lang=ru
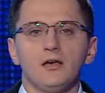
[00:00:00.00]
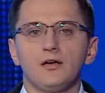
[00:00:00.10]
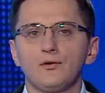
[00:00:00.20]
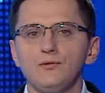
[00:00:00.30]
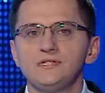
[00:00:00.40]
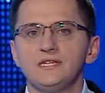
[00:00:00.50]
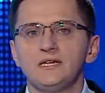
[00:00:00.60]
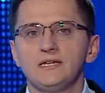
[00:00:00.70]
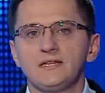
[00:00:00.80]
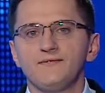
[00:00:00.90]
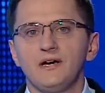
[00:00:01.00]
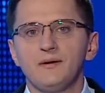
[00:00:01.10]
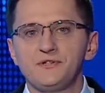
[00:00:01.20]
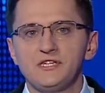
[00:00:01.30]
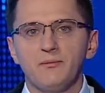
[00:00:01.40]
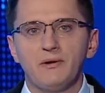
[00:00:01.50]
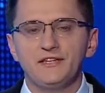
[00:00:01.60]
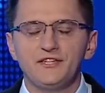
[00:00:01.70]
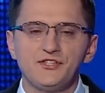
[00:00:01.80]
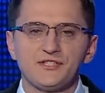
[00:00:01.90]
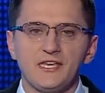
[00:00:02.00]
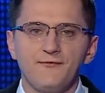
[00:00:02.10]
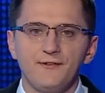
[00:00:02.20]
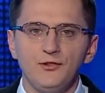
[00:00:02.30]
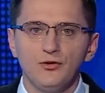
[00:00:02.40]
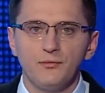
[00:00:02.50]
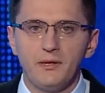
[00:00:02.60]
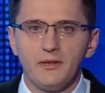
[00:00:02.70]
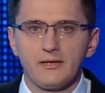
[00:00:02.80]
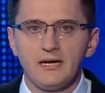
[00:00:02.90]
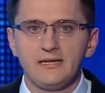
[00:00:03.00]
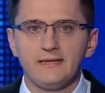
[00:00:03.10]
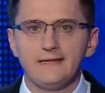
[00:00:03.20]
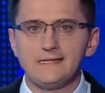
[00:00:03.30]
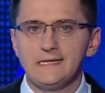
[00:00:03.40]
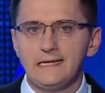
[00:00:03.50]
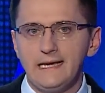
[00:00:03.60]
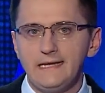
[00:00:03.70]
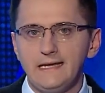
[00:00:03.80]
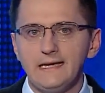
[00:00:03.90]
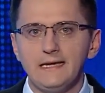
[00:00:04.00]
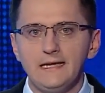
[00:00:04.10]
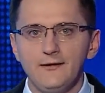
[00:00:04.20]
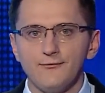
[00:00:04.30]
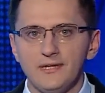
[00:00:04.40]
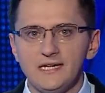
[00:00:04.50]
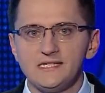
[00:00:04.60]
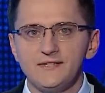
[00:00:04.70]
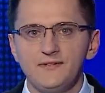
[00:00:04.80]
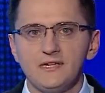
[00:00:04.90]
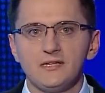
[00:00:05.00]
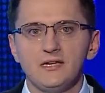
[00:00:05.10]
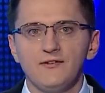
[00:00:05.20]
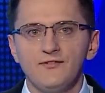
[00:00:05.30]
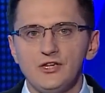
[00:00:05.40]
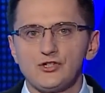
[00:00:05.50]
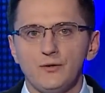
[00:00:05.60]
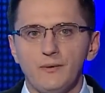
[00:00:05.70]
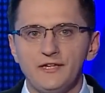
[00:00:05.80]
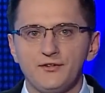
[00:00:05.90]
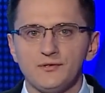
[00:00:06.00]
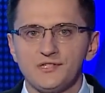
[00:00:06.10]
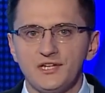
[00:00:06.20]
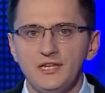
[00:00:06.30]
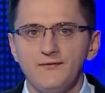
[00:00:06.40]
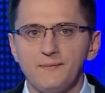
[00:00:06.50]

Грузия – это вообще политический феномен, когда население и власть видят внешнюю политику страны в